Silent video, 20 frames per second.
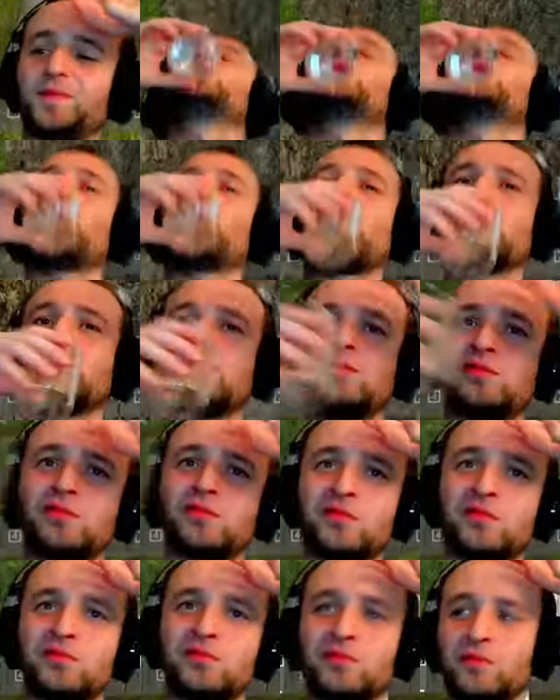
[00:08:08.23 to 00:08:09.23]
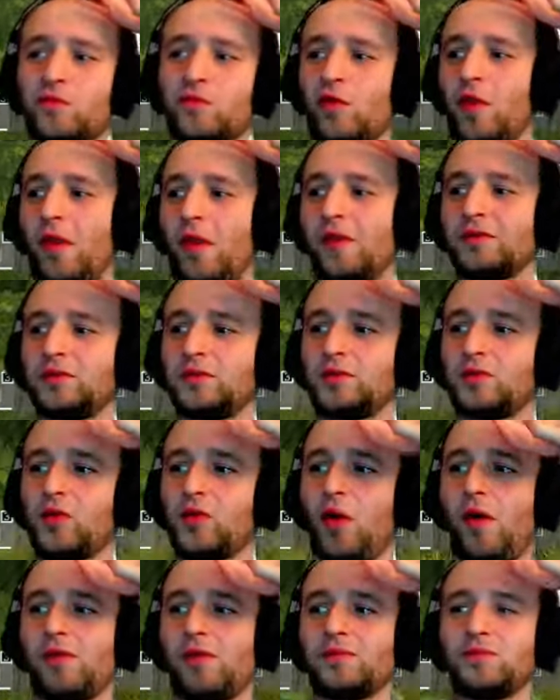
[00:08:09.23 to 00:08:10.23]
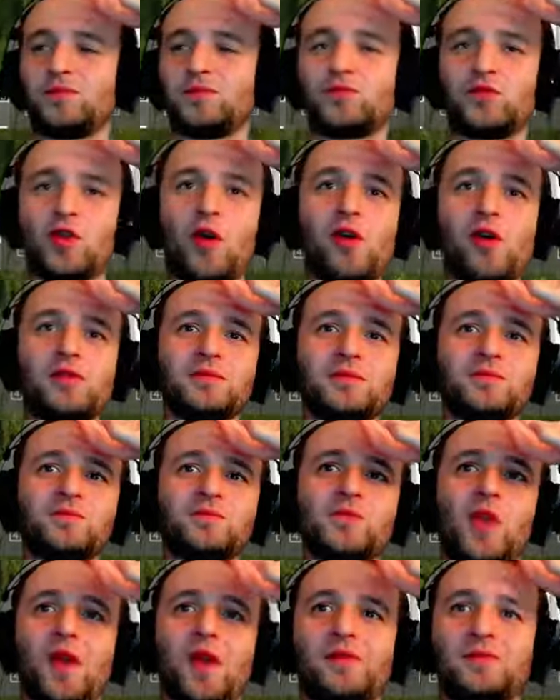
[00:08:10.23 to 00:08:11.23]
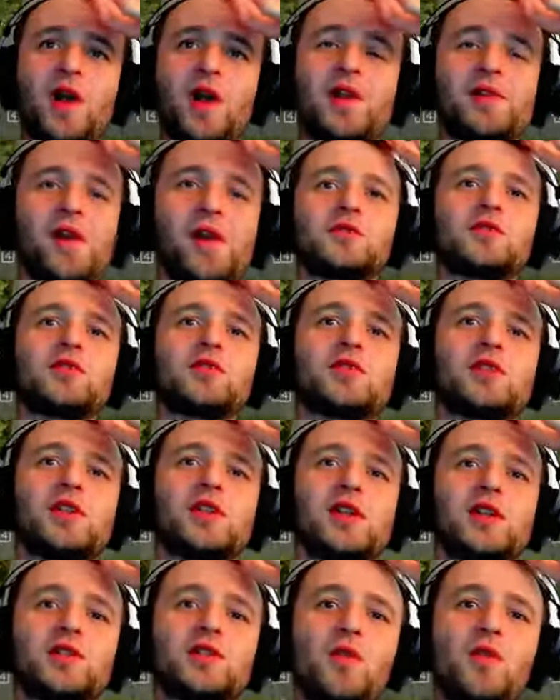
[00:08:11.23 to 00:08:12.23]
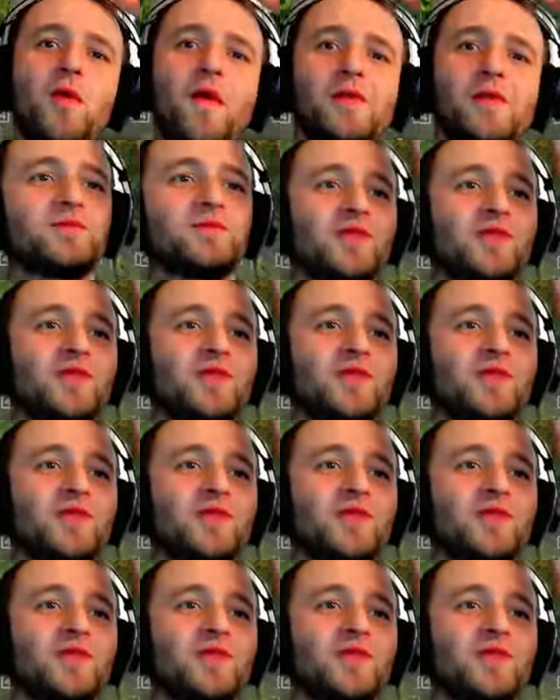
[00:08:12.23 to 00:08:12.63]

Mówisz, że szczepionkę na raka odkryłeś? Ale żeś no, zapomniał? Tak, to nie jedną.